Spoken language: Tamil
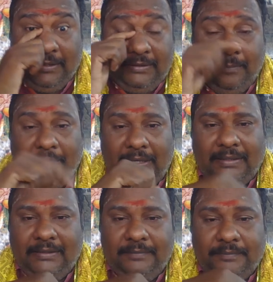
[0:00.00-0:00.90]
இடத்தை
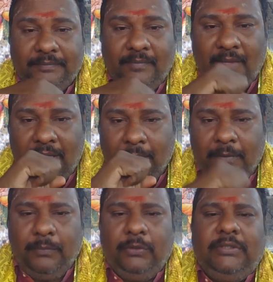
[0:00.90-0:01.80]
பார்க்குது
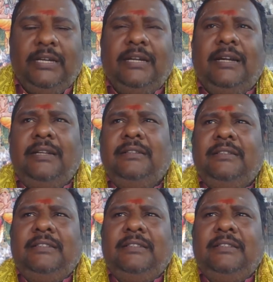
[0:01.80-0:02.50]
இப்போ புத்திரர்கள்